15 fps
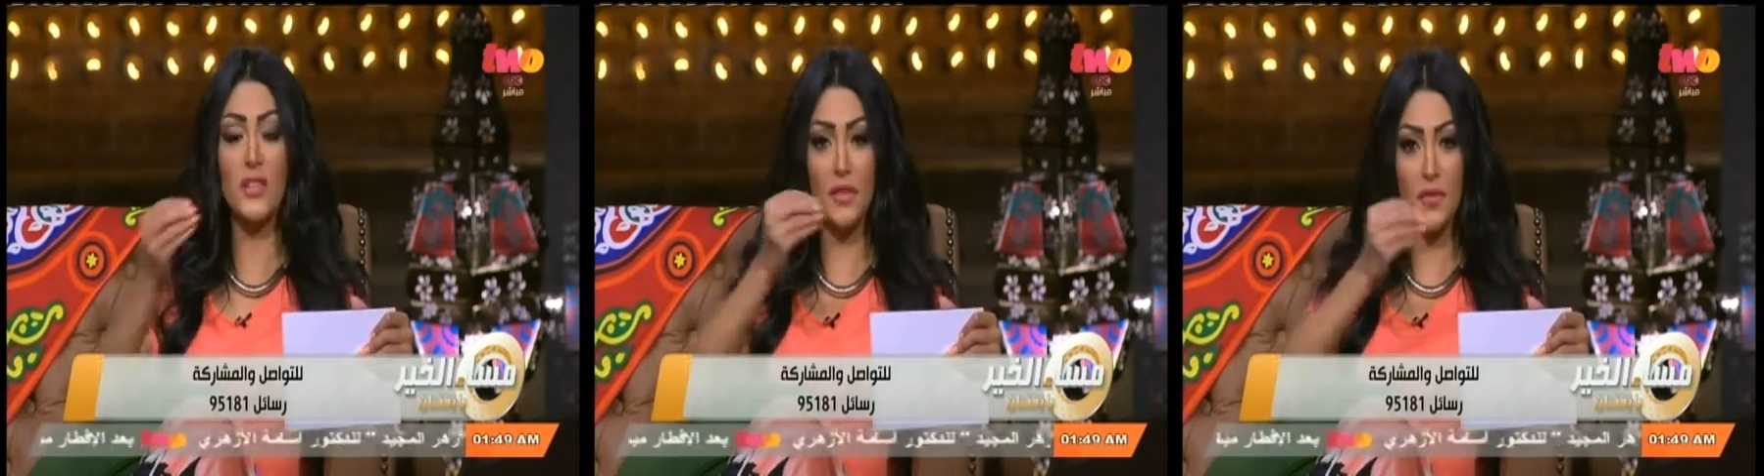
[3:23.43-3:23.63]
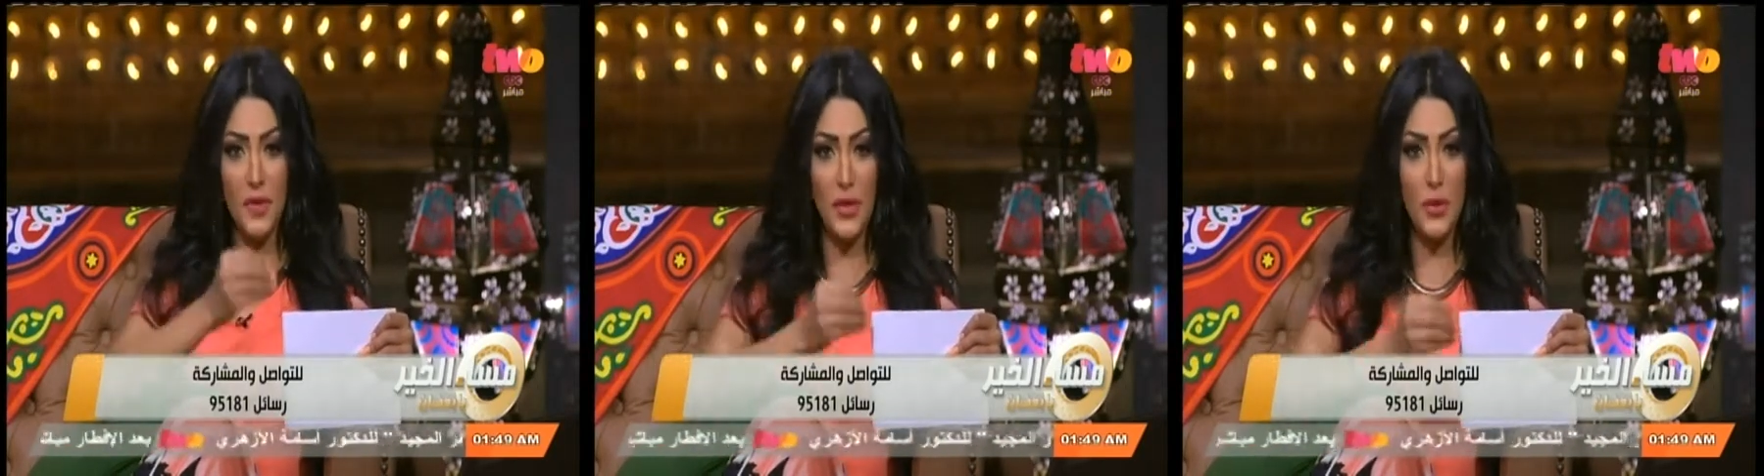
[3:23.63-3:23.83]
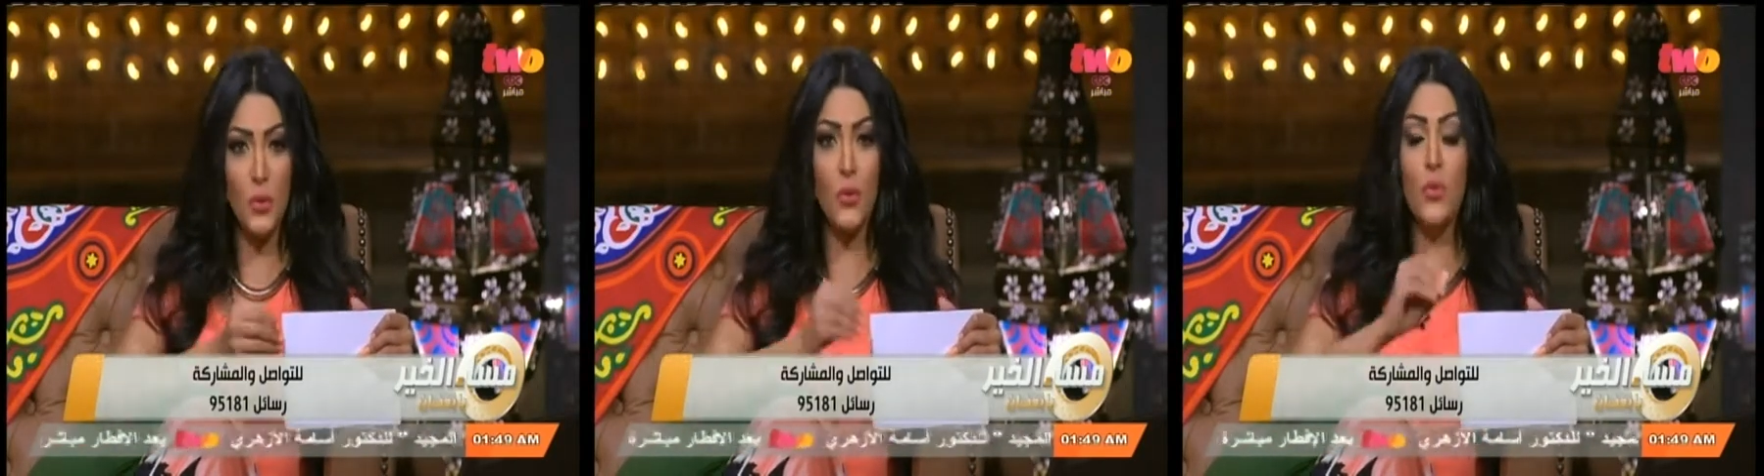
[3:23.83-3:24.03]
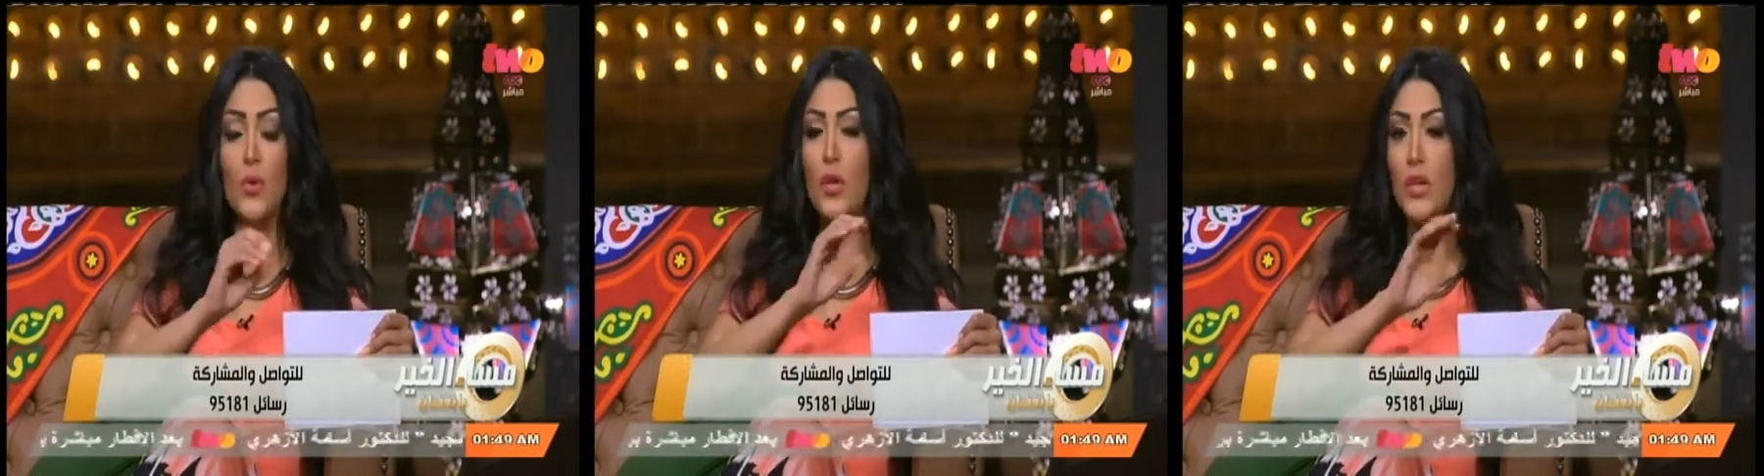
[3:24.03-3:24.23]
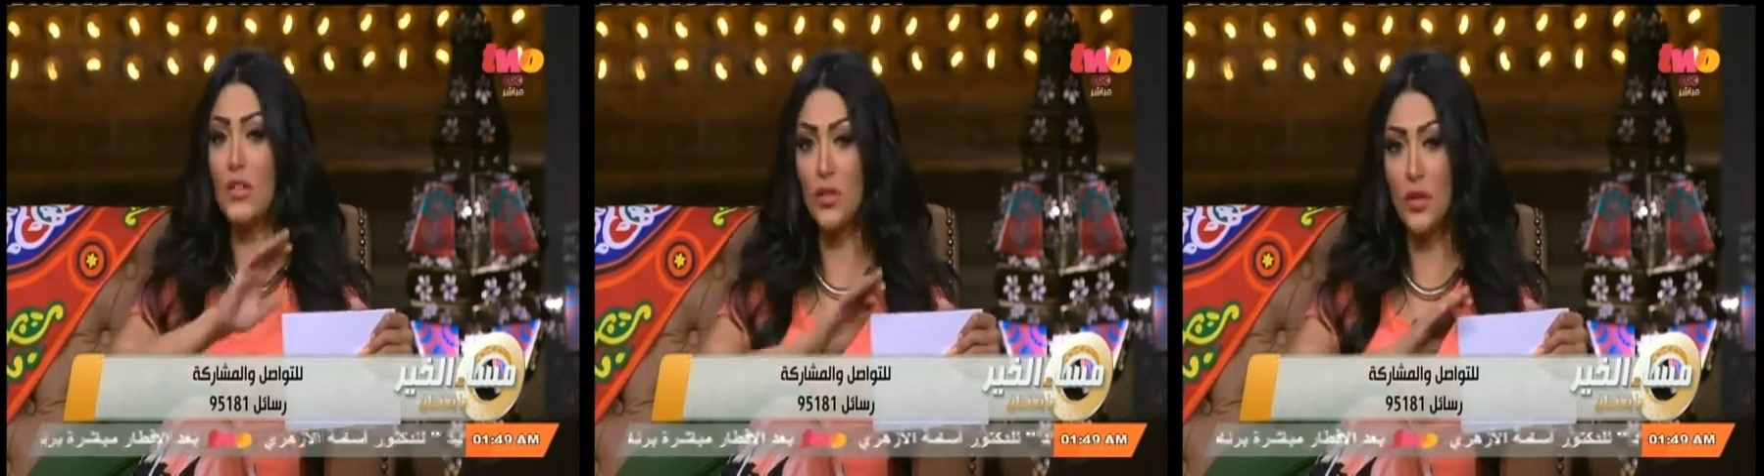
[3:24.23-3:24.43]
تدفنه
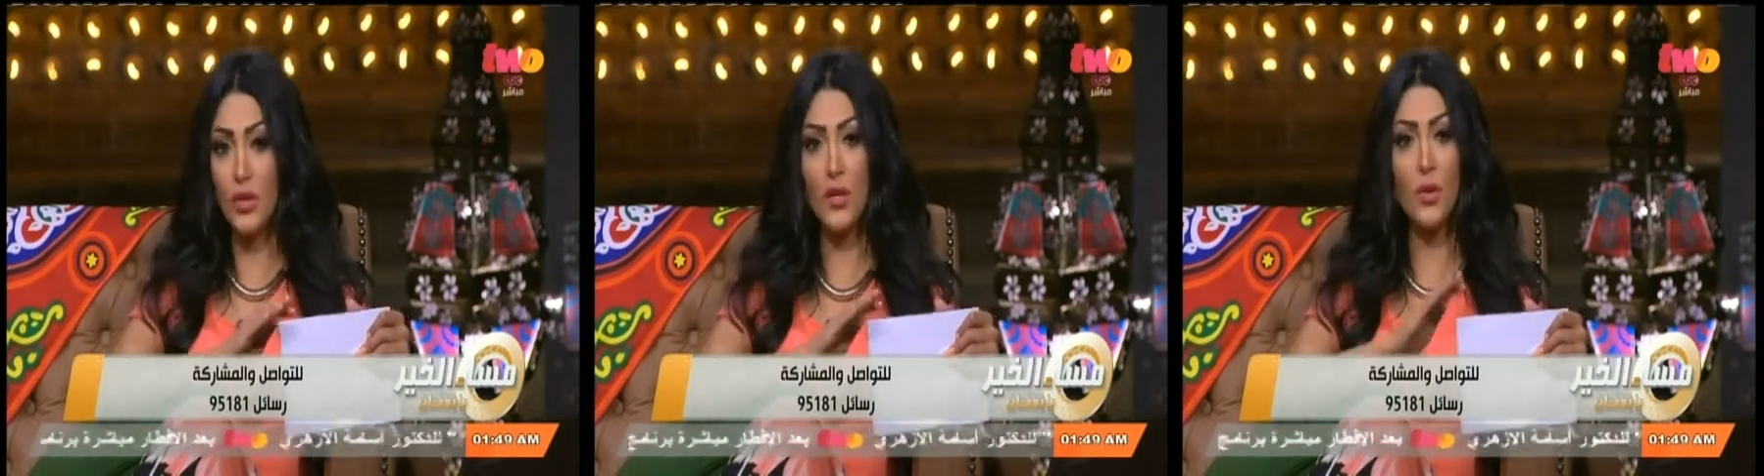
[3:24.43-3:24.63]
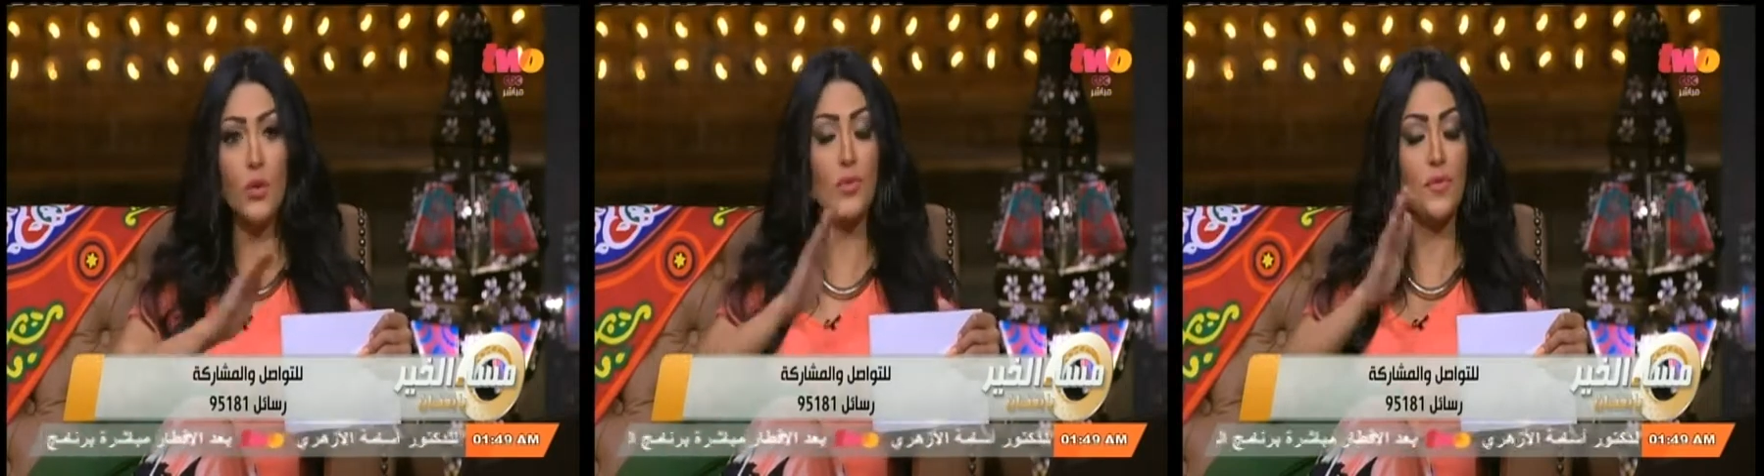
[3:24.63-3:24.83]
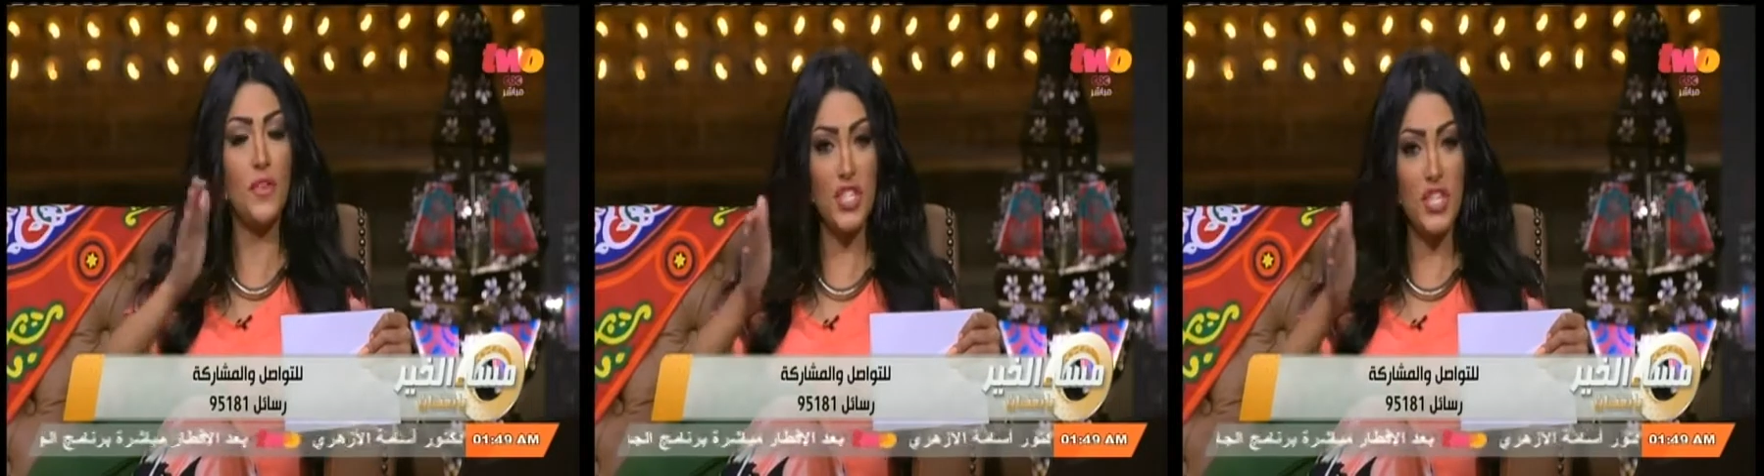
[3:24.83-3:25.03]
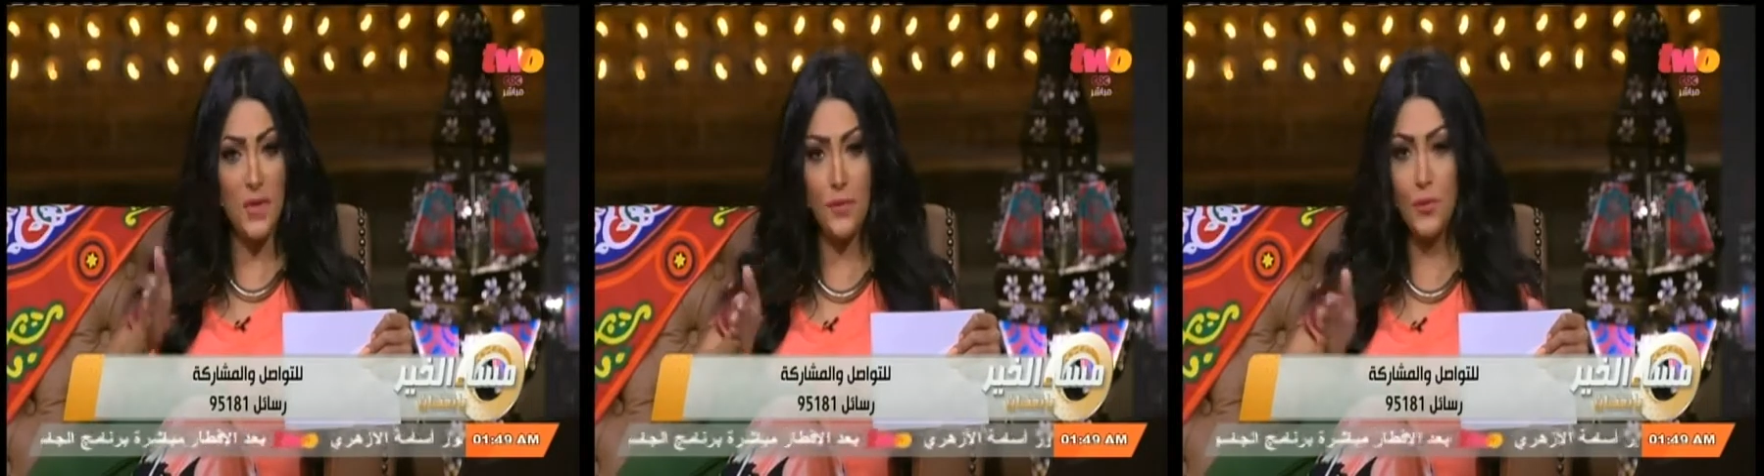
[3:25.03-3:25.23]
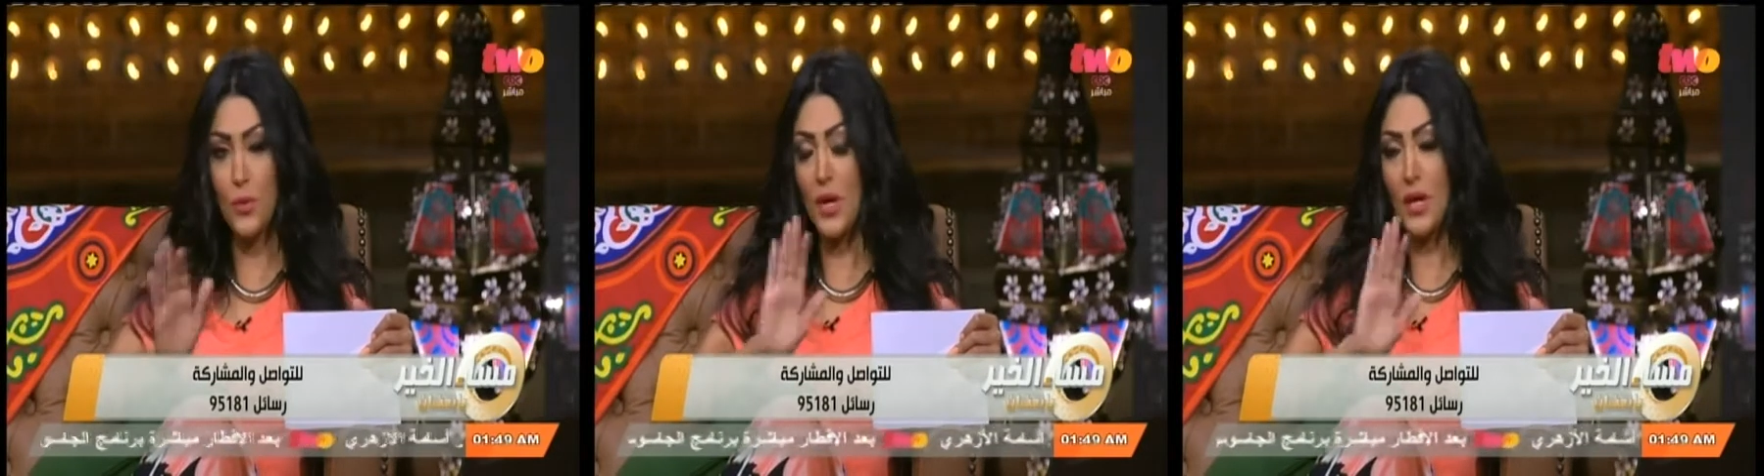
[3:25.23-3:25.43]
وطارق لطفي
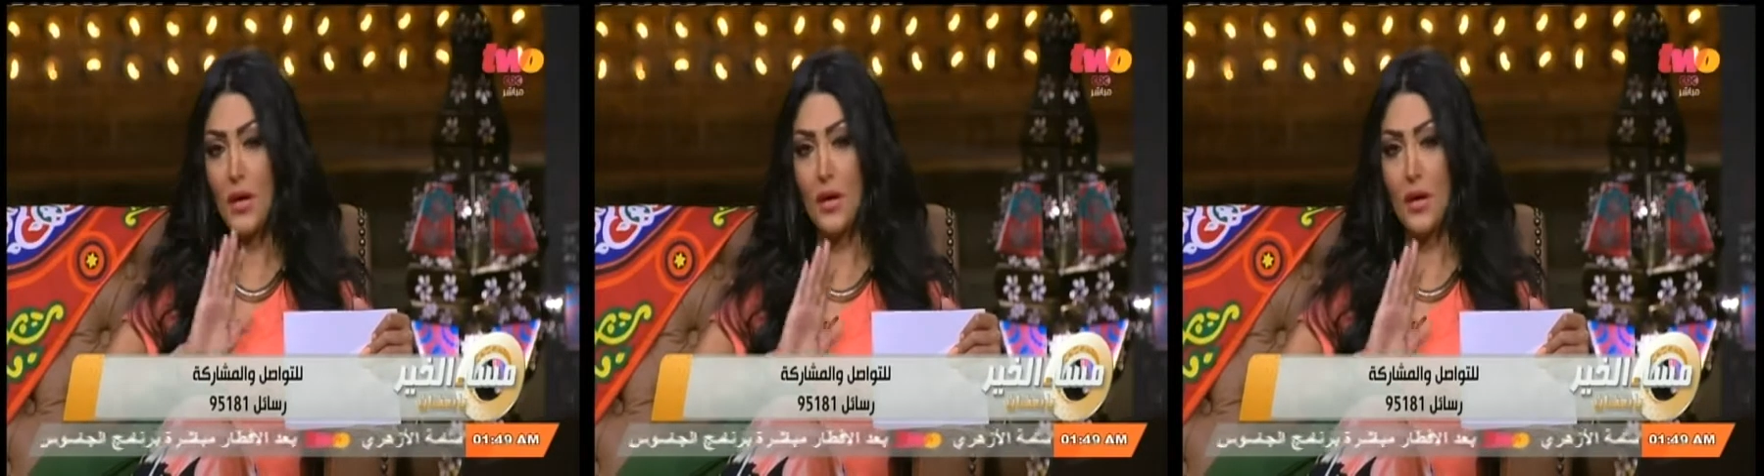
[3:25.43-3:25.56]
شافه ما